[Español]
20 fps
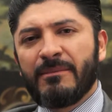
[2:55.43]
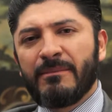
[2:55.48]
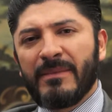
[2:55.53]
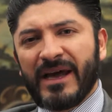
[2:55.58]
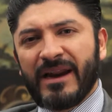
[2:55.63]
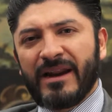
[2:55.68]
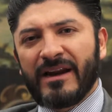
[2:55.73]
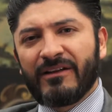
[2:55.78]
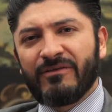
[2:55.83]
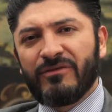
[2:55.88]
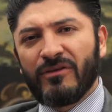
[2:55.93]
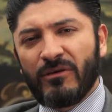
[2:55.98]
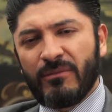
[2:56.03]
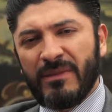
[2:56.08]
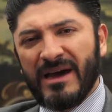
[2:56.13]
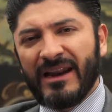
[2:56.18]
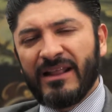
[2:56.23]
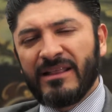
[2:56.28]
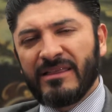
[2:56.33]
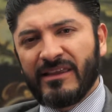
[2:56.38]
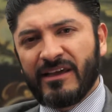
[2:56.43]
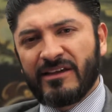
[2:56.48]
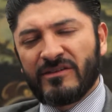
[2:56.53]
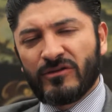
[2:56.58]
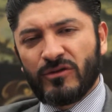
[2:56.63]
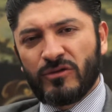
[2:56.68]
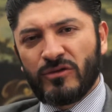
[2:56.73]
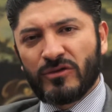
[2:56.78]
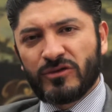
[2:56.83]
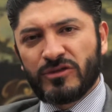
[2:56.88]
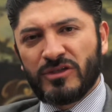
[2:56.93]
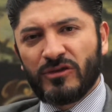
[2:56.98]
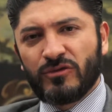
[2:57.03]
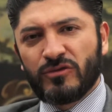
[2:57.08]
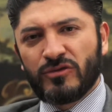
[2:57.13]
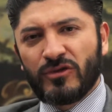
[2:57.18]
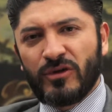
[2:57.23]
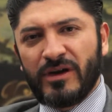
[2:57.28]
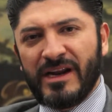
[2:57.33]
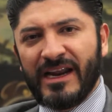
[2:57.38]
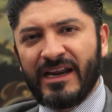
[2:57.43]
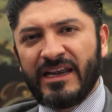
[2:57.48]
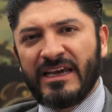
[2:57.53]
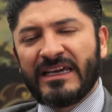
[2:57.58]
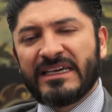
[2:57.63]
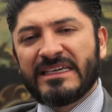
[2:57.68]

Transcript: para reformar el texto constitucional.